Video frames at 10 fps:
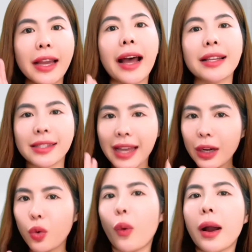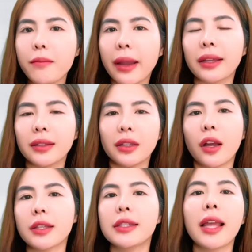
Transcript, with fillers: trà sát quá mạnh từ đó